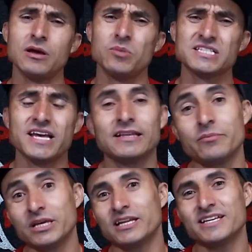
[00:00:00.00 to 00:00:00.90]
rapaziada,
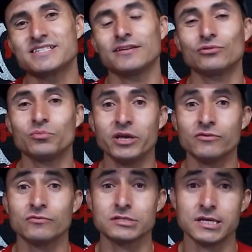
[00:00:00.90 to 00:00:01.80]
beleza? Tudo bem
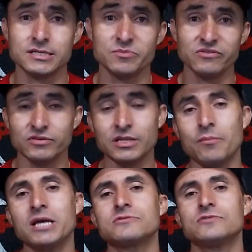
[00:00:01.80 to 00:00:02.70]
com vocês? Bem-vindo a
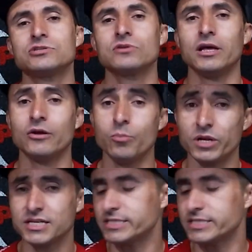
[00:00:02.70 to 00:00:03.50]
mais um vídeo do canal Play